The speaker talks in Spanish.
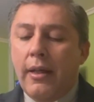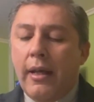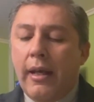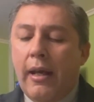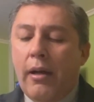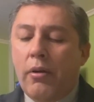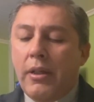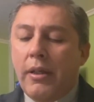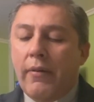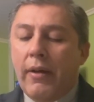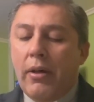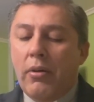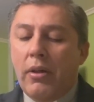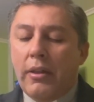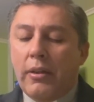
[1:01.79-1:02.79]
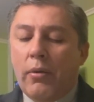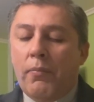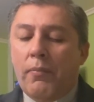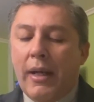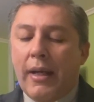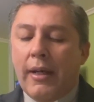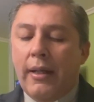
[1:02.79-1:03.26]
y lo llevaron hasta un
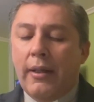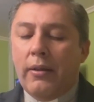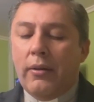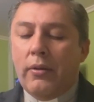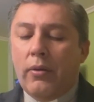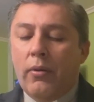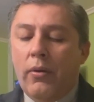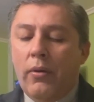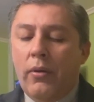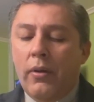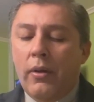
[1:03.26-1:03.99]
barranco